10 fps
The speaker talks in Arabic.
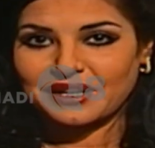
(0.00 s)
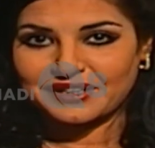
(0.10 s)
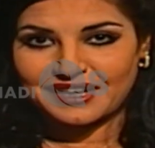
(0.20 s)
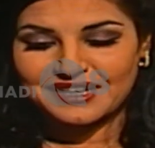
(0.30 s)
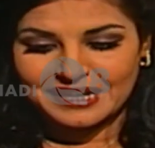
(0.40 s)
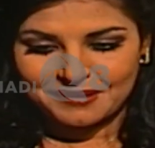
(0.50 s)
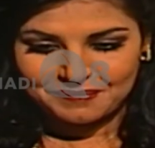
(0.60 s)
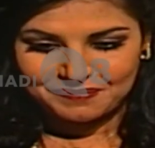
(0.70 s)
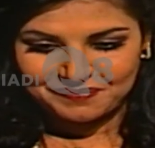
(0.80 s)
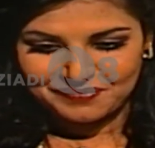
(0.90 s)
بعد
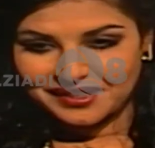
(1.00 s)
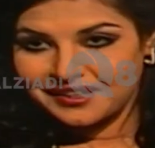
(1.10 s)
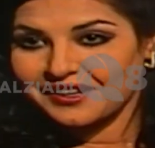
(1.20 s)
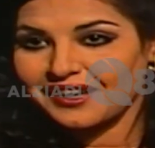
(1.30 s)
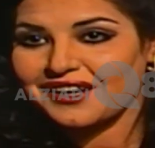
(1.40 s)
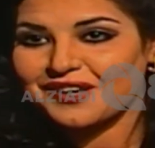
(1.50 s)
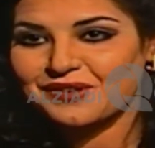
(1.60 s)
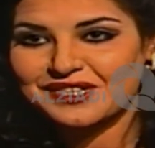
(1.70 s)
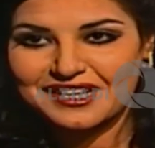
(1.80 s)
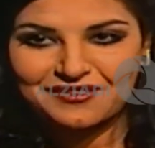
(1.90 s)
أيام
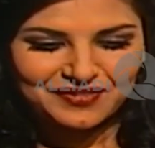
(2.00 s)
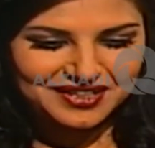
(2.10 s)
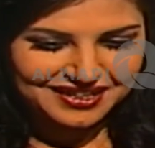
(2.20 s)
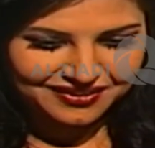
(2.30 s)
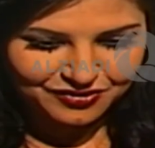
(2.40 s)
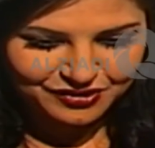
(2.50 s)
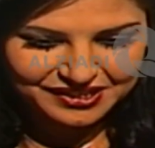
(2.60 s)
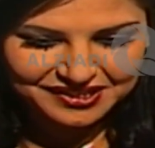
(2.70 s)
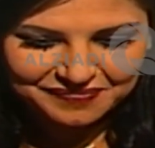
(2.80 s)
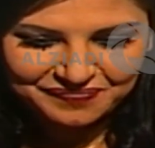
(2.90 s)
أهلا وسهلا فيك أخ
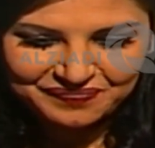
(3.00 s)
فوزي